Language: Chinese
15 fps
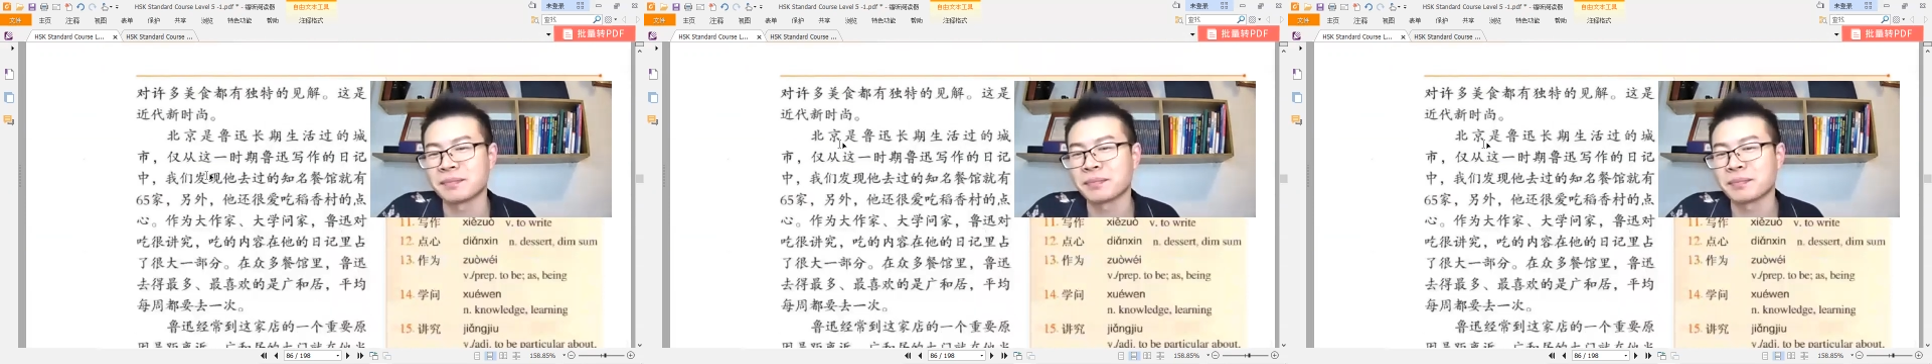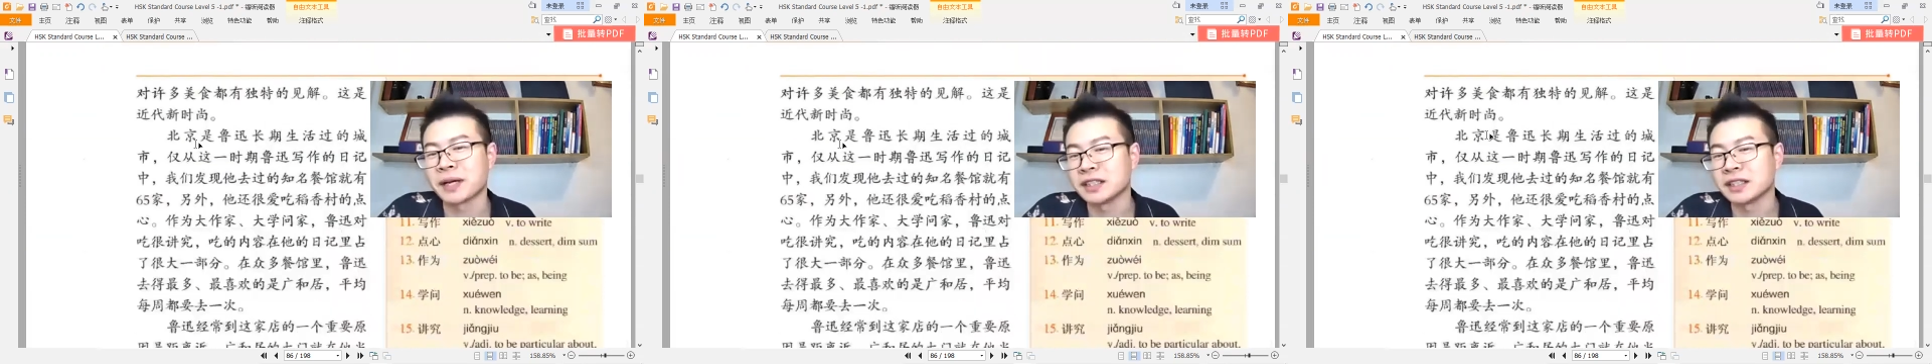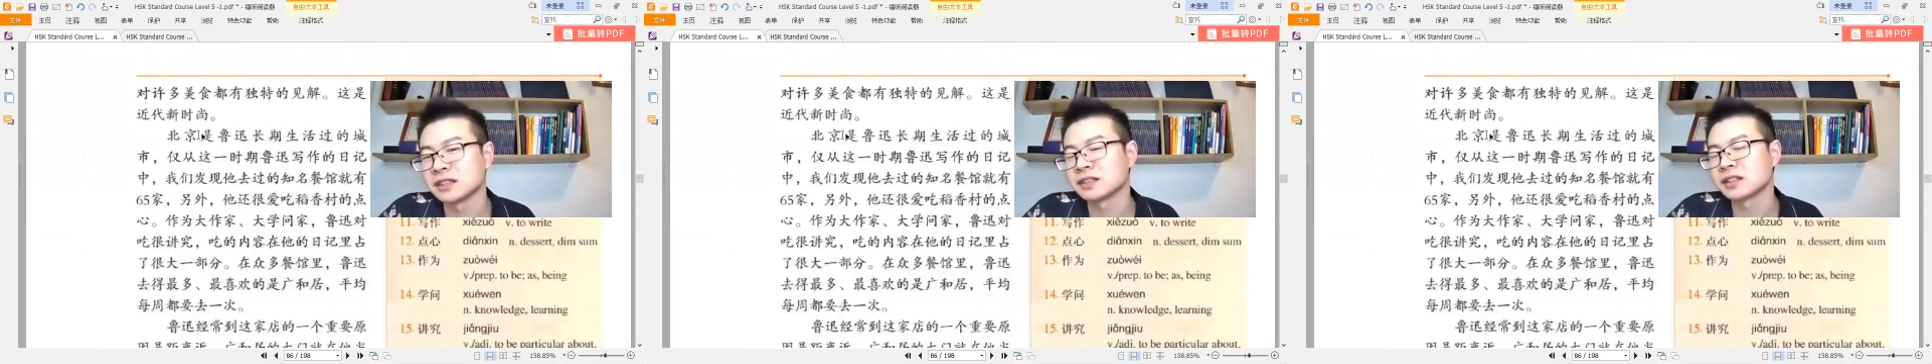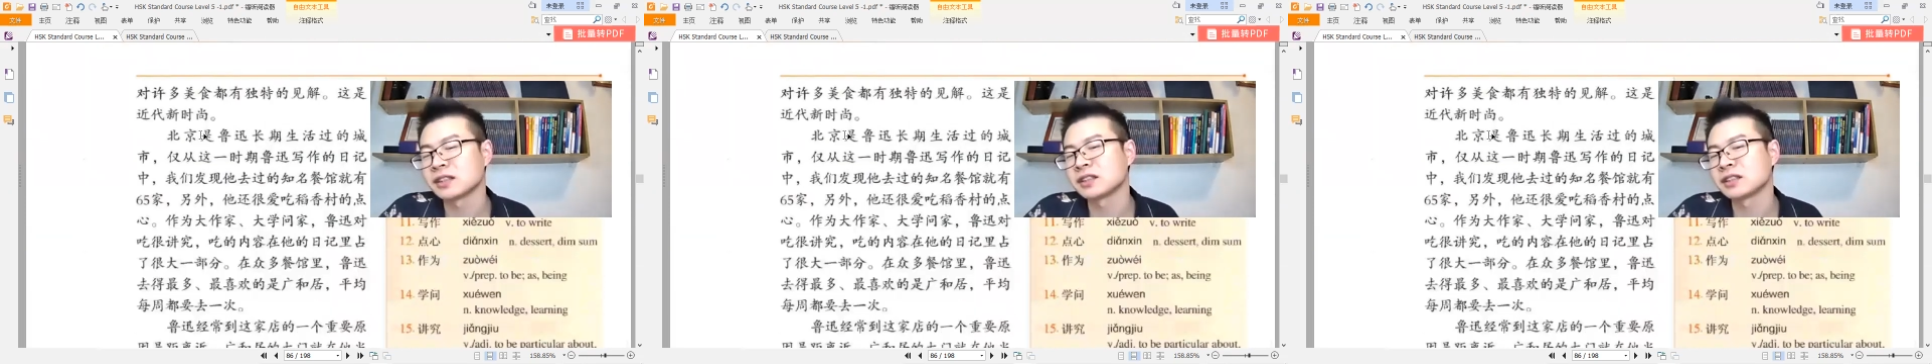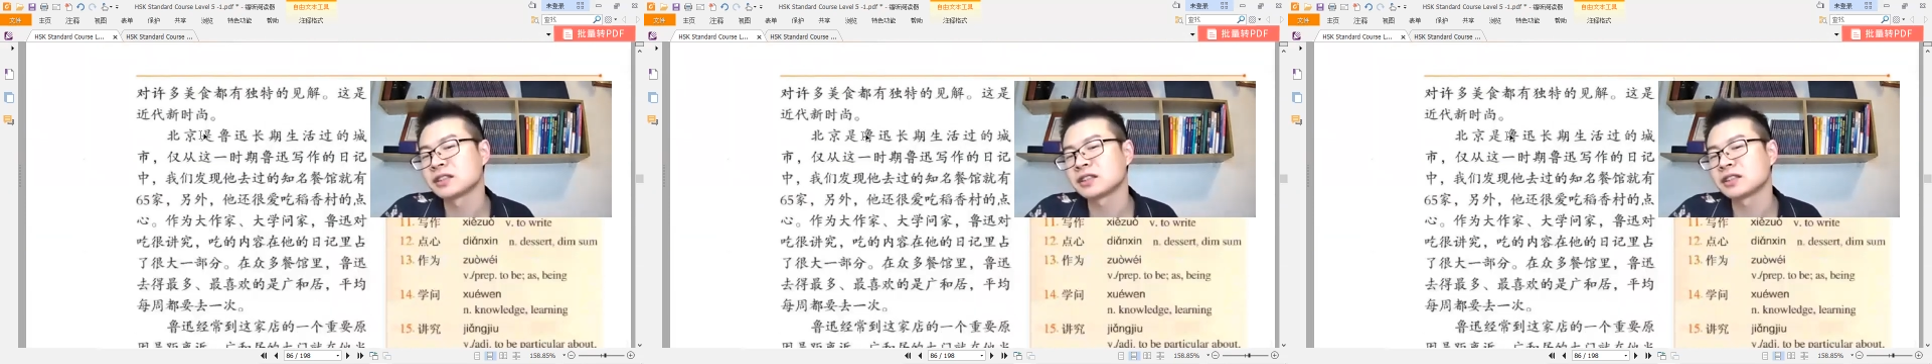北京
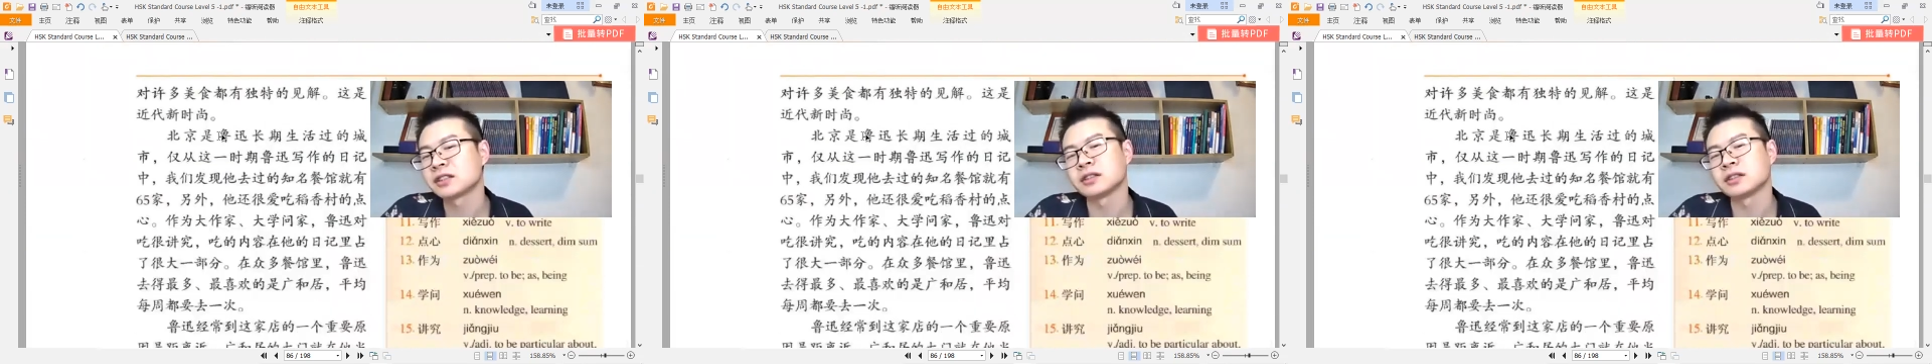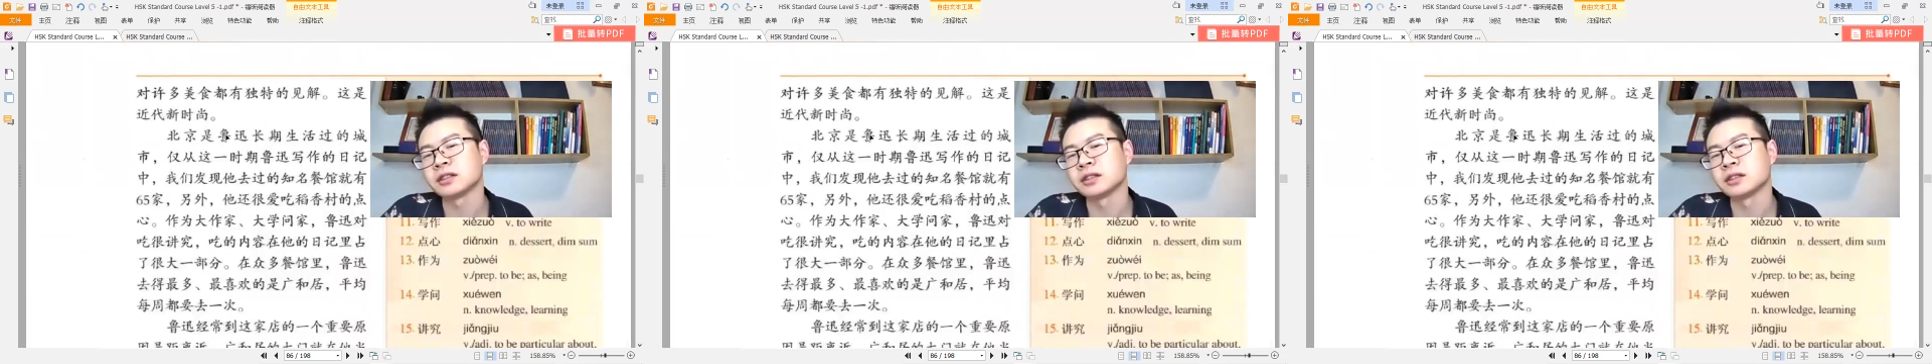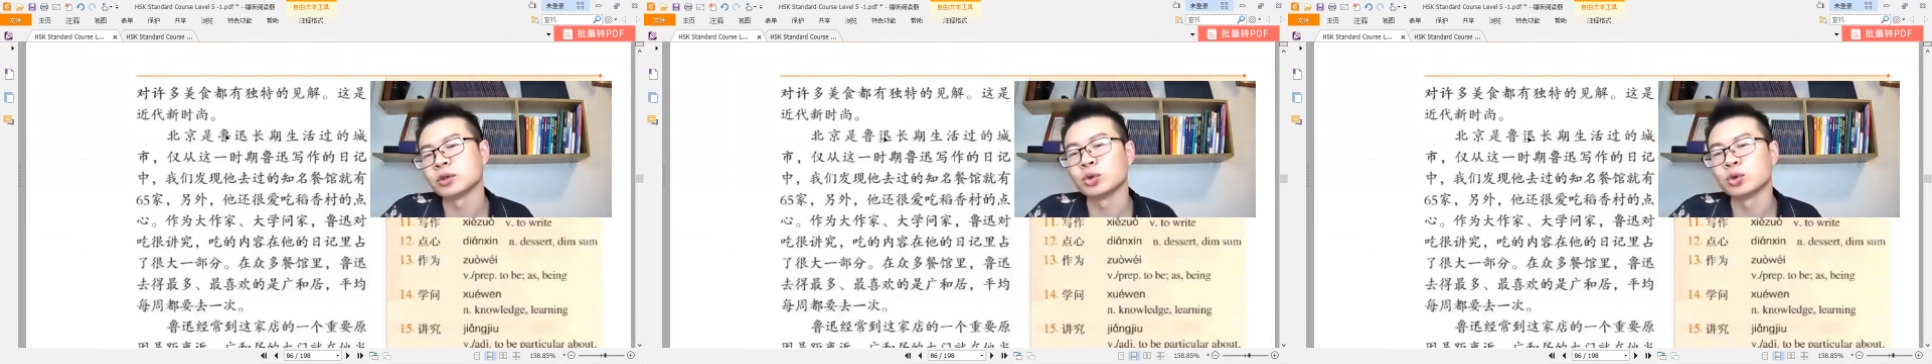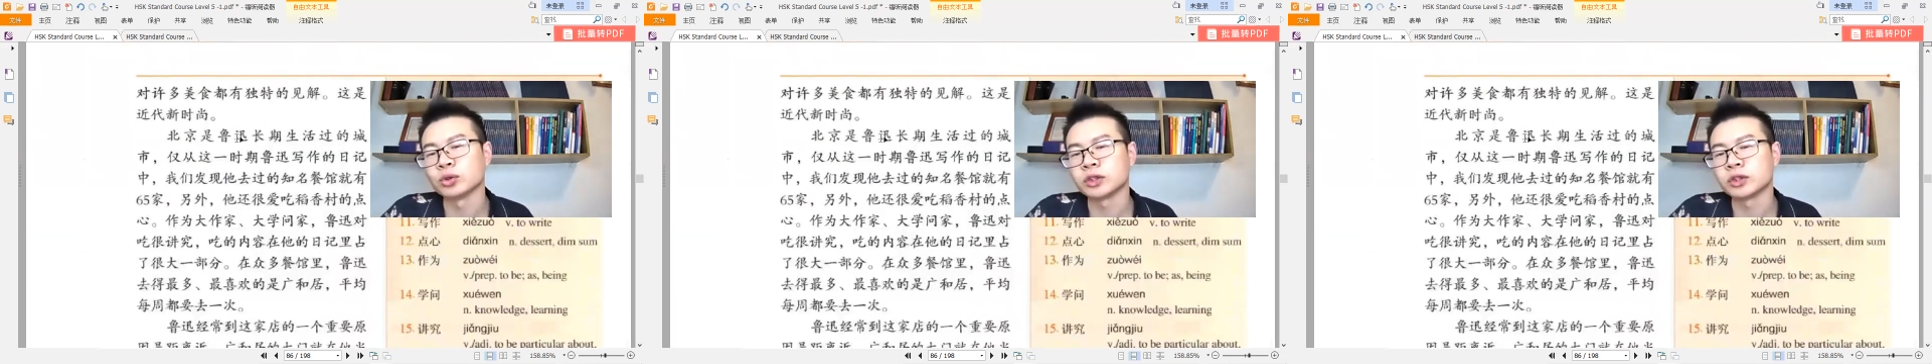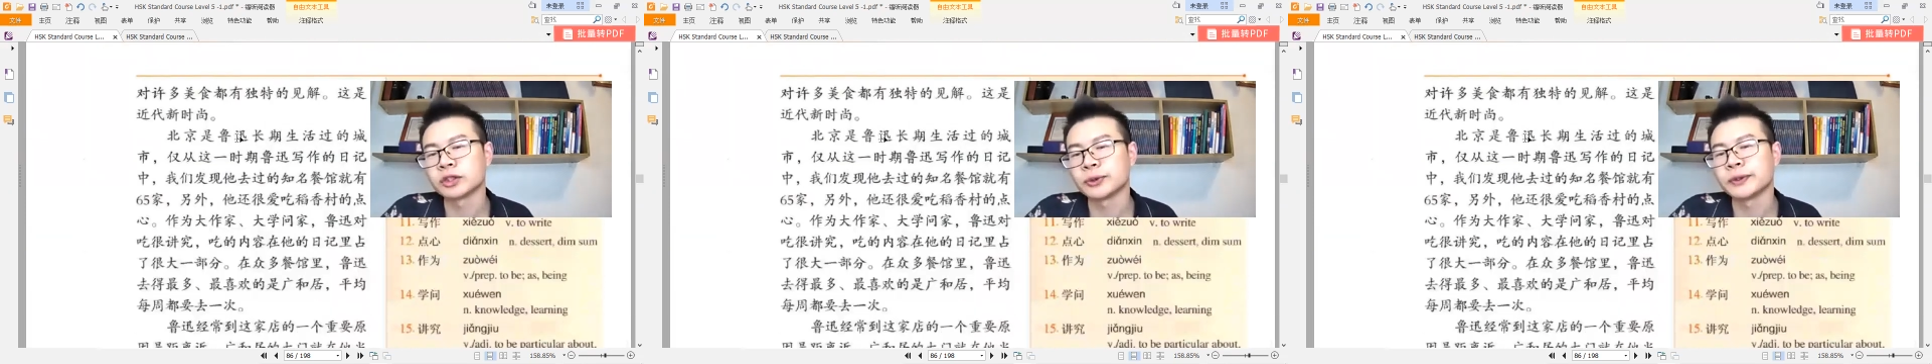呢是
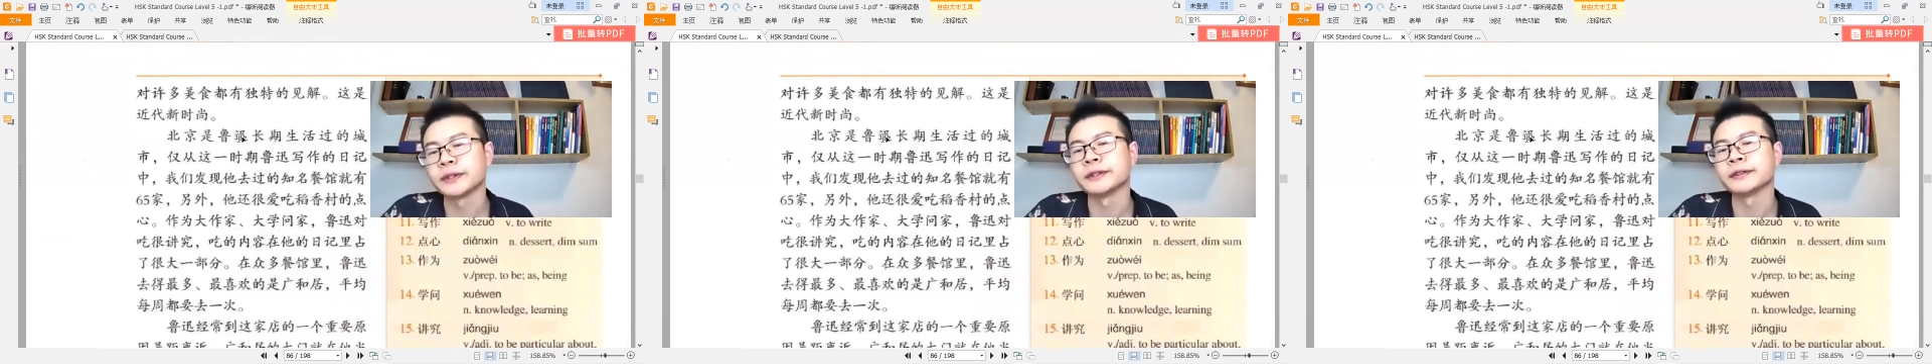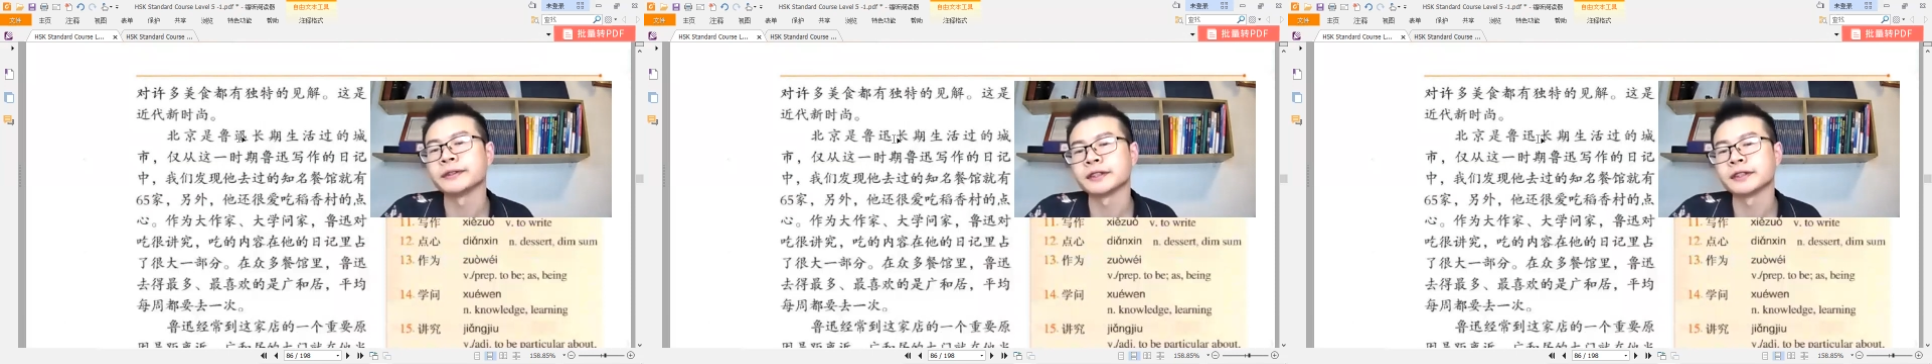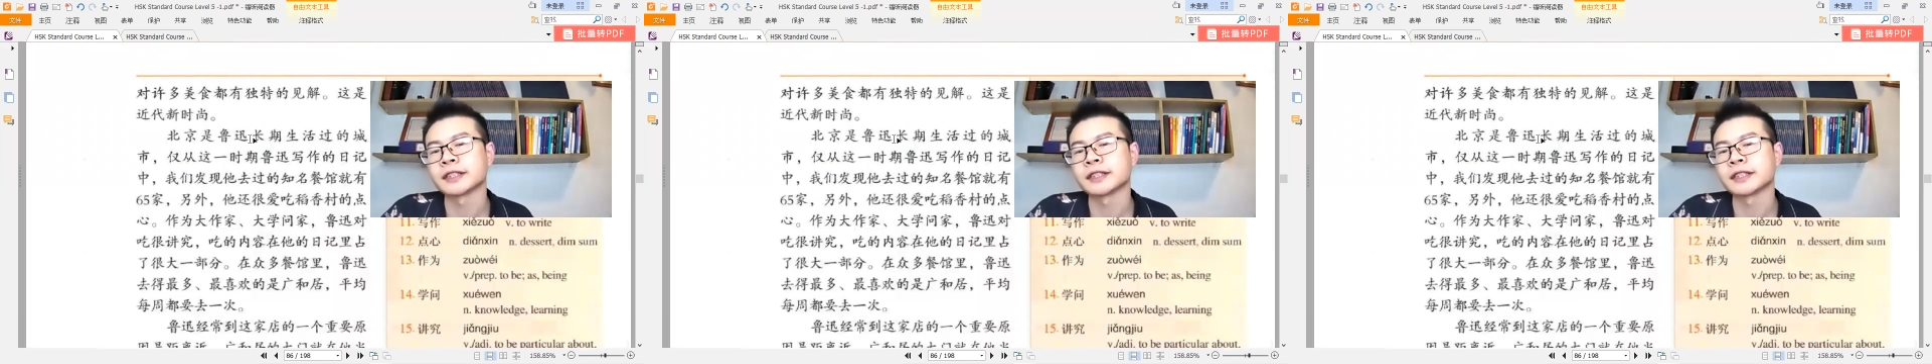鲁迅